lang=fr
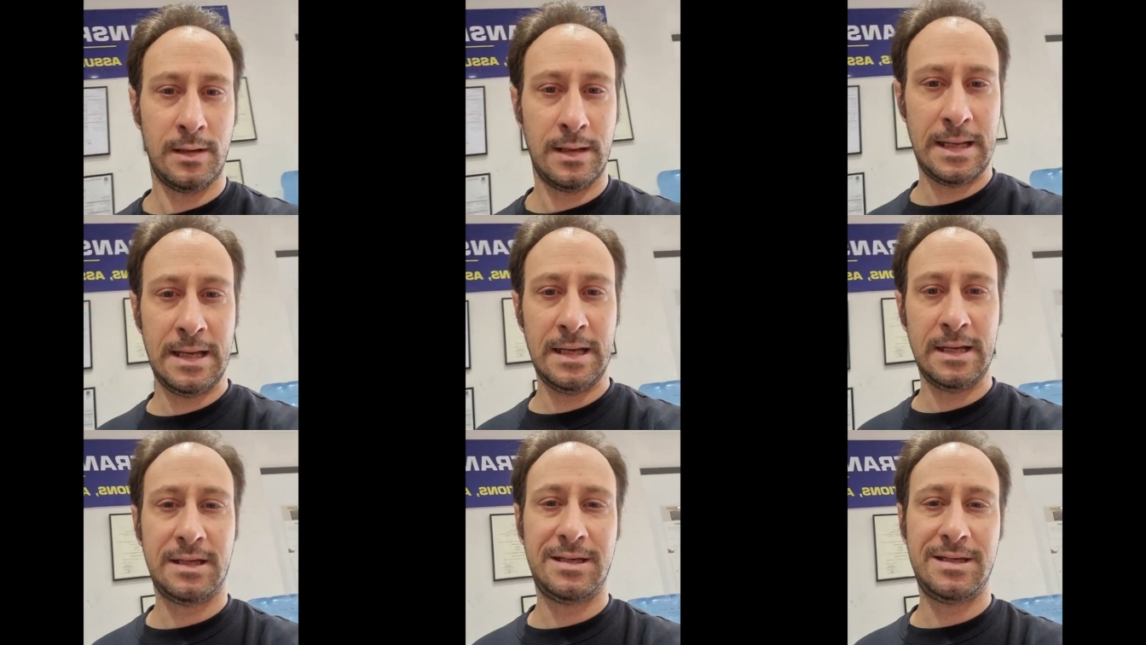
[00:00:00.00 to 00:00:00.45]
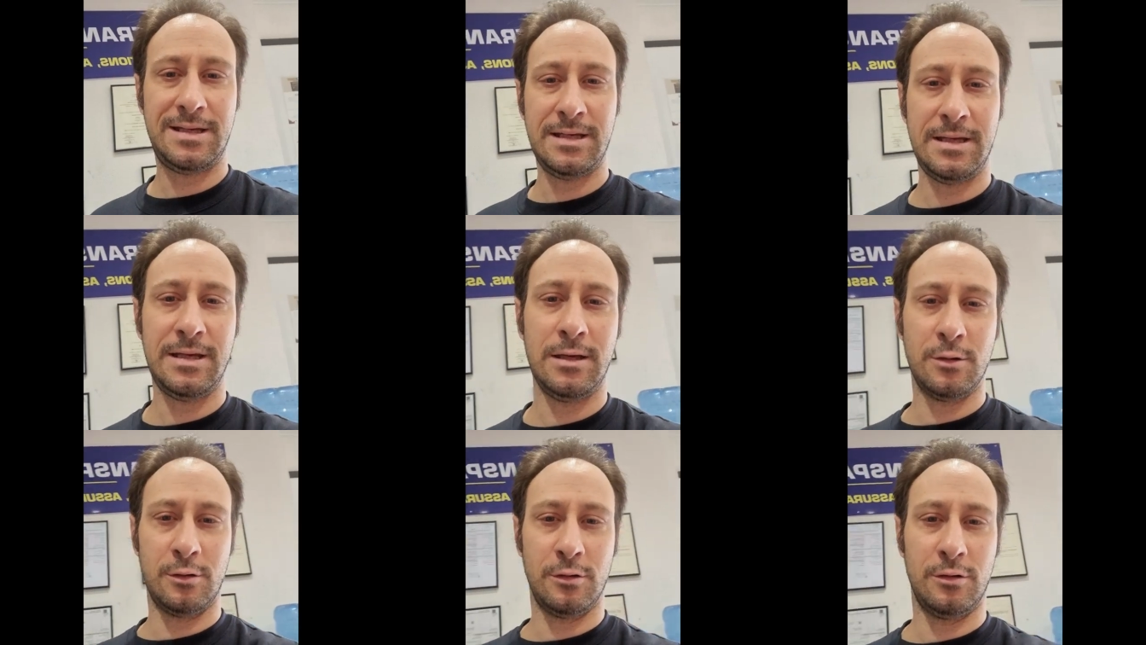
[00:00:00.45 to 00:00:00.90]
et
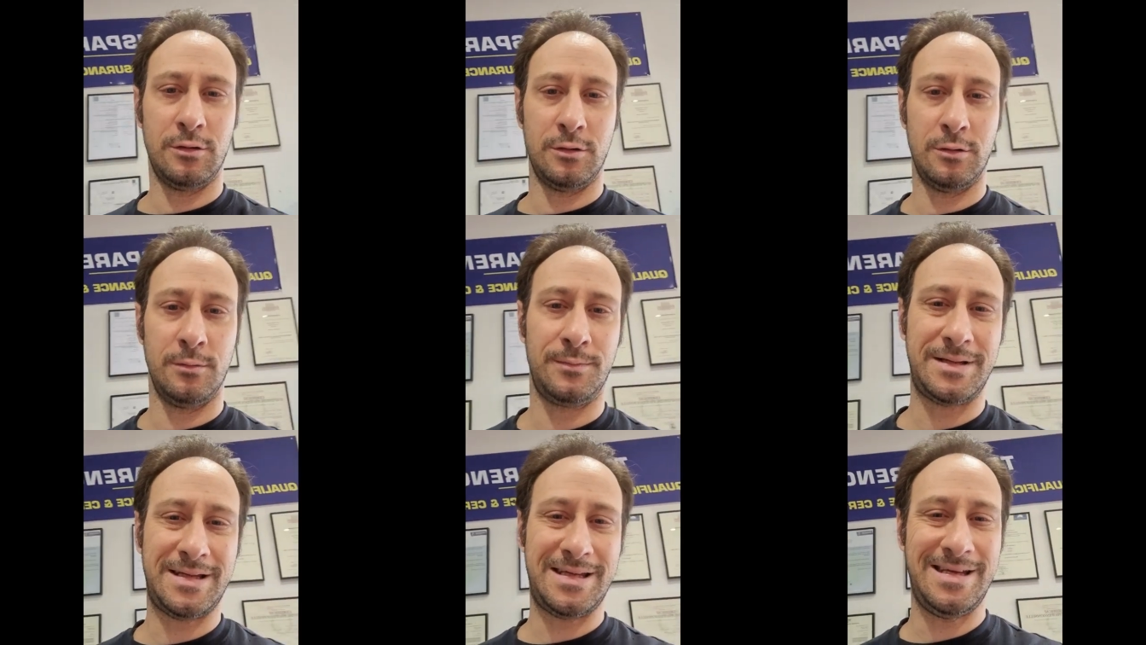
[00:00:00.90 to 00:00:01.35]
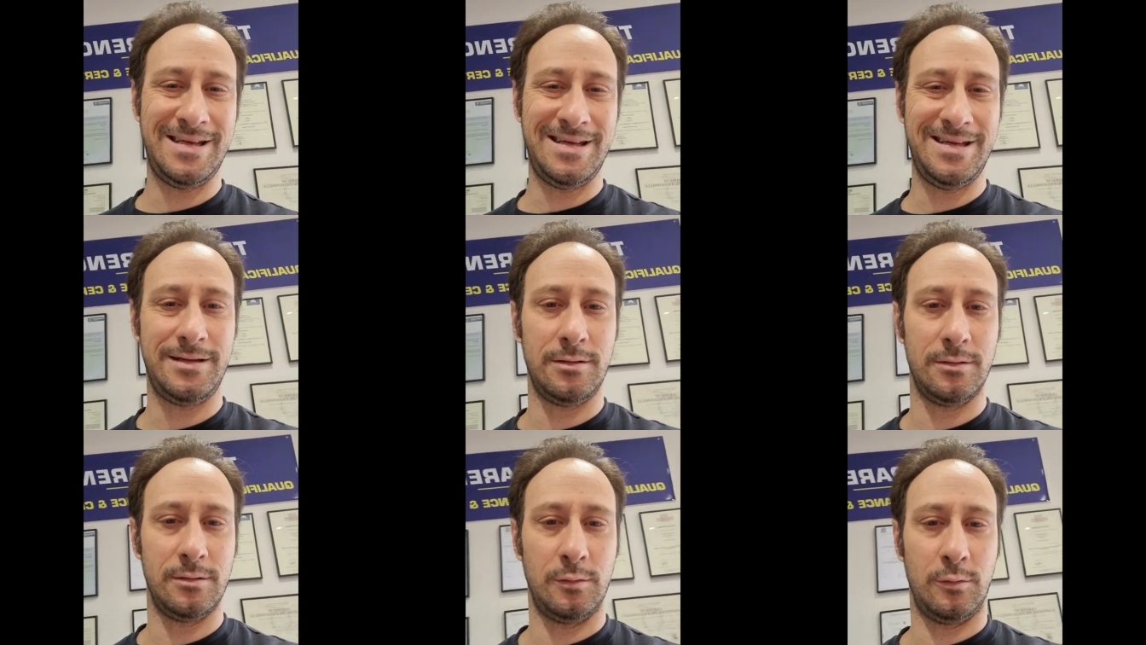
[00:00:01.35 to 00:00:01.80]
qui,
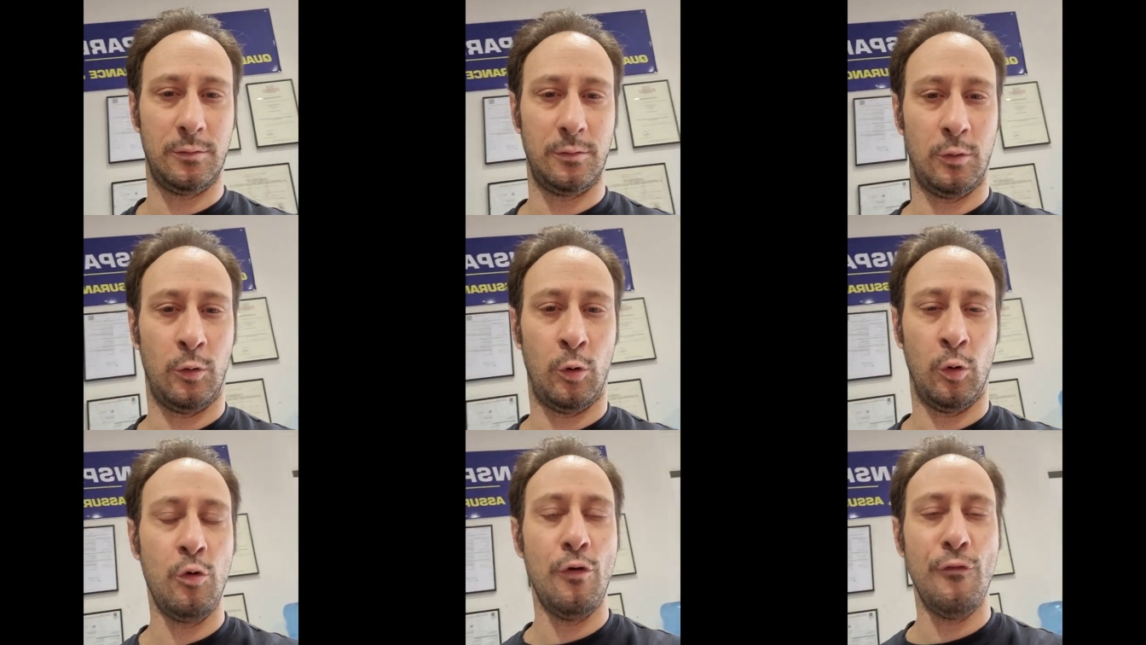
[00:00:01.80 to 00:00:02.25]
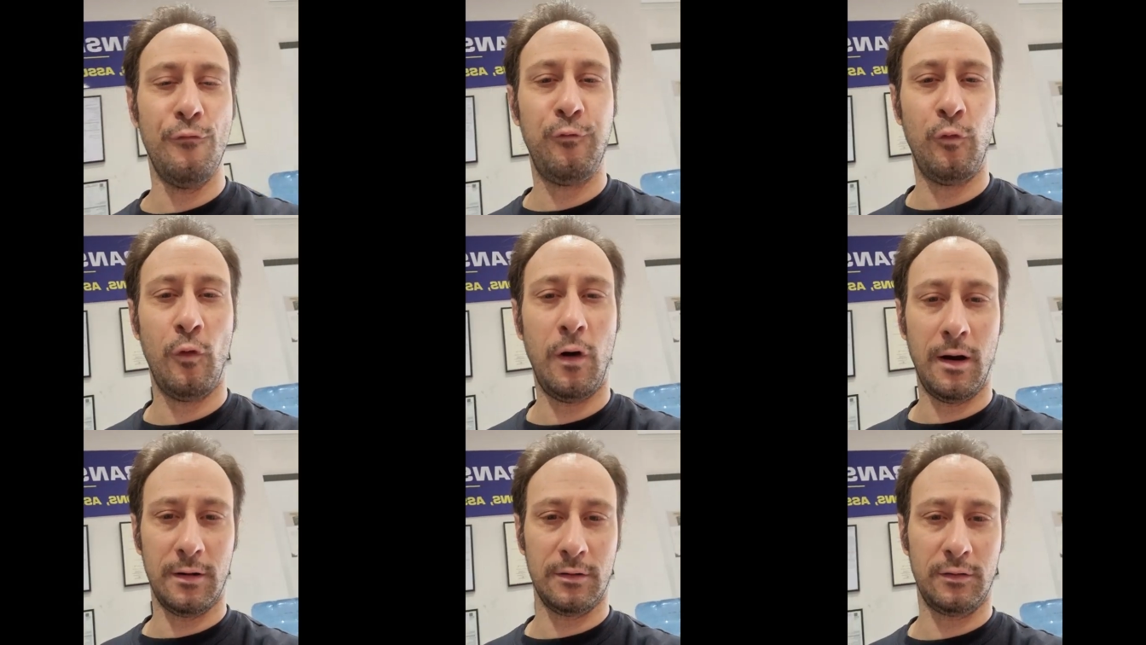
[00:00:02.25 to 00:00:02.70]
qui on le
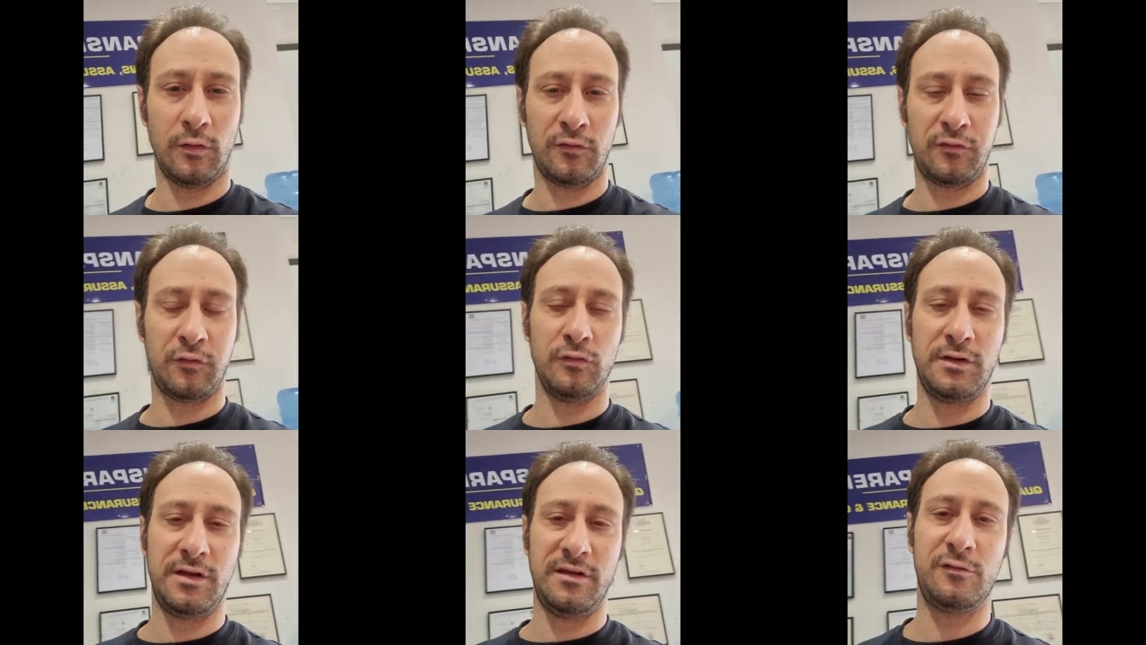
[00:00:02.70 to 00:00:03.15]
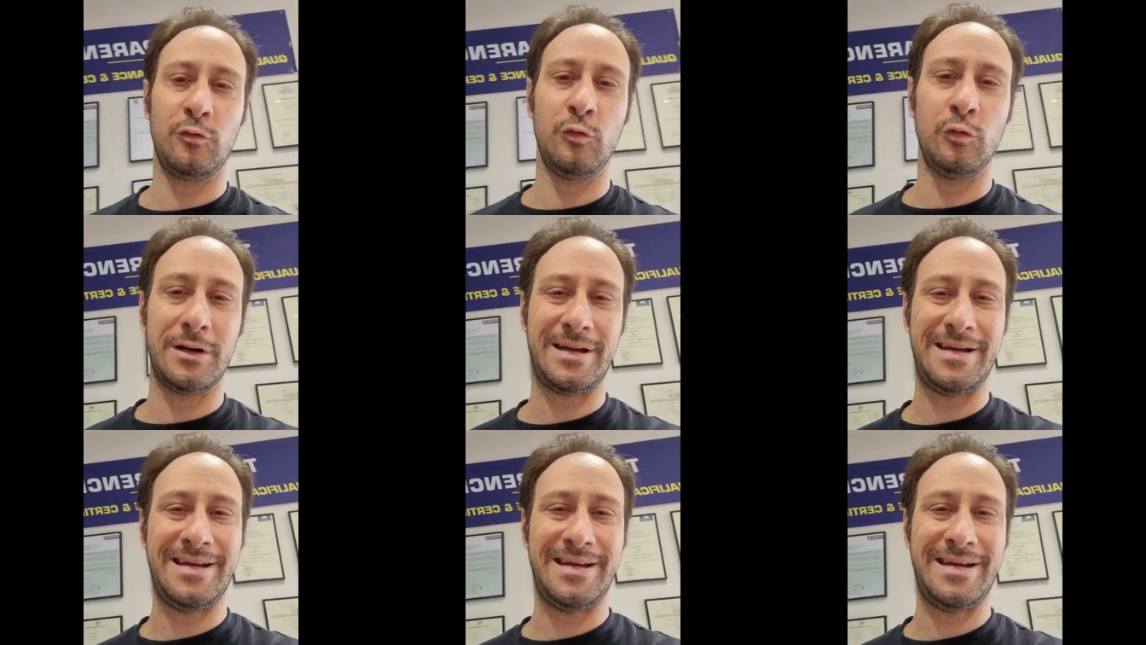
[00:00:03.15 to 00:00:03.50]
voit dans son discours,